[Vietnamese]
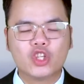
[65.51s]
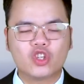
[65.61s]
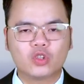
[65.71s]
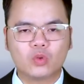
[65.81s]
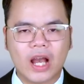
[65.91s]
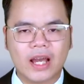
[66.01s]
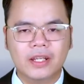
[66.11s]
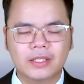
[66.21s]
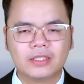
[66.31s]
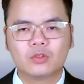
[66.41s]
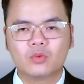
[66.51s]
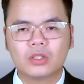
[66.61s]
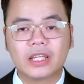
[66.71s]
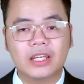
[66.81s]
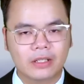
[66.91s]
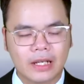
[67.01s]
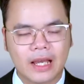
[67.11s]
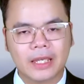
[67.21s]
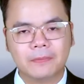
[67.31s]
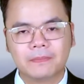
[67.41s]
cho Tòa án Hình sự Quốc tế ở La
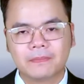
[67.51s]
Hay.